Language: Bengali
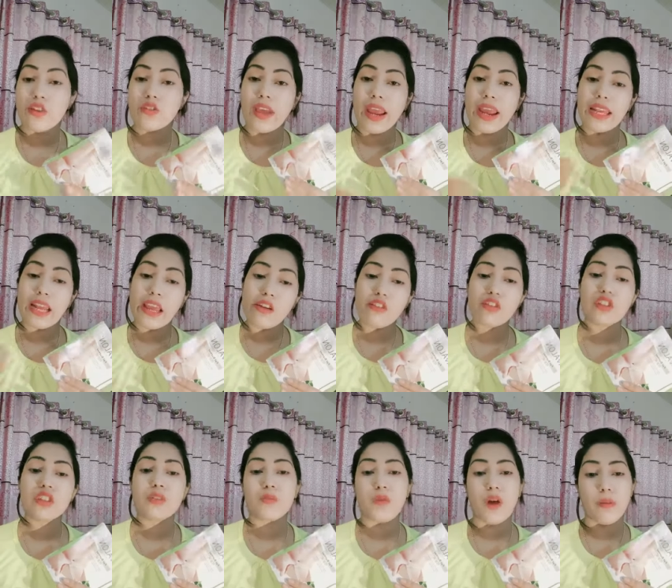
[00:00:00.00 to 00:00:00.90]
তো এটাই
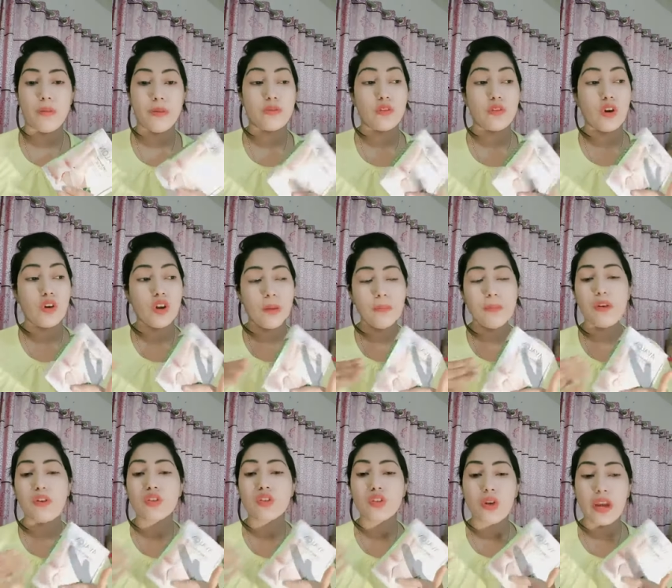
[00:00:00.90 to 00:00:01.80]
হচ্ছে প্রবলেম যখন আপনি
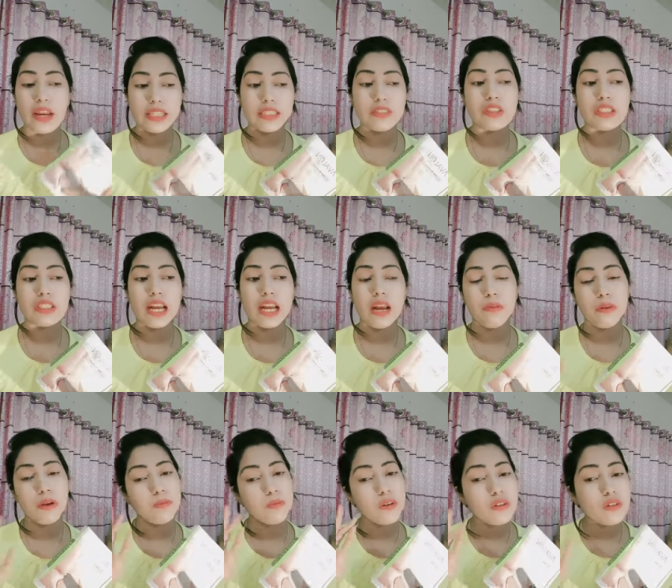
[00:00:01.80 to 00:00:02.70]
হচ্ছে এই জিনিসটা খাবেন
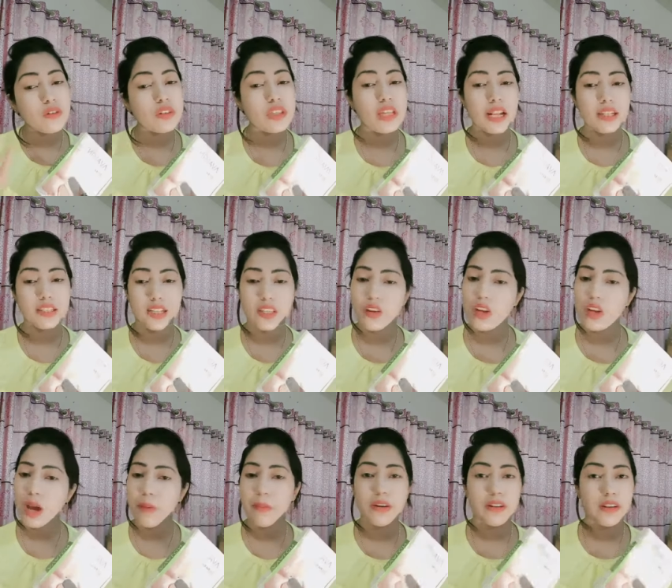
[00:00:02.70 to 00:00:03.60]
আপনি একটু তেল জাতীয়
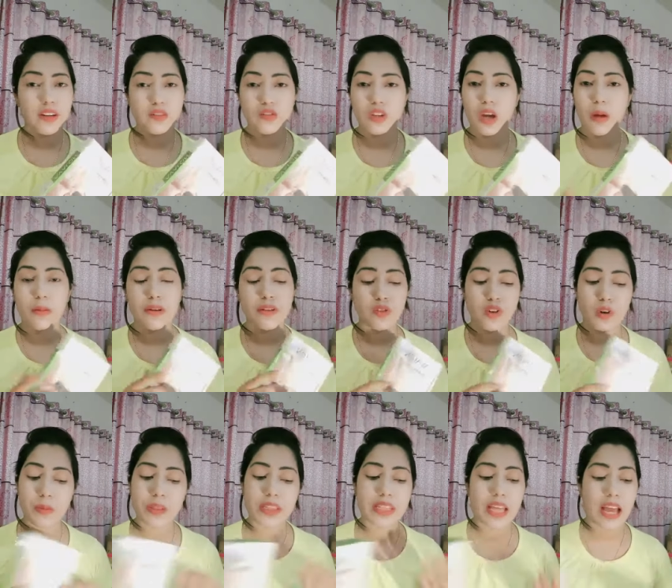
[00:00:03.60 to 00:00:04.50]
খাবারটা একটু অ্যাভয়েড
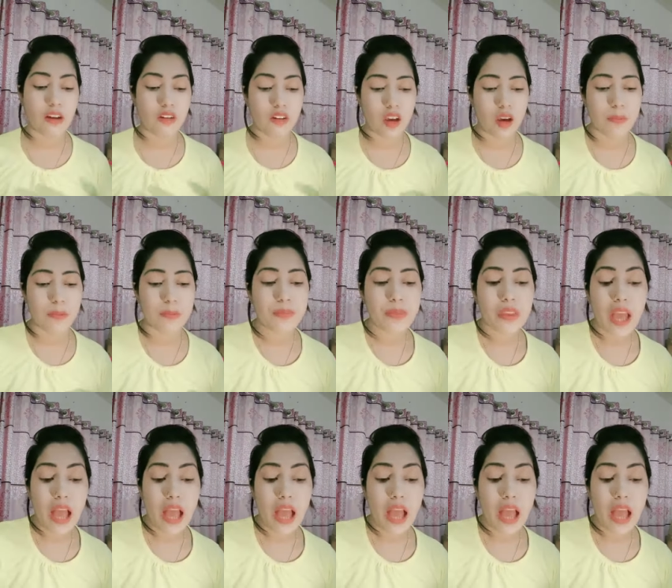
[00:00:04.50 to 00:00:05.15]
করবেন তাহলেই হবে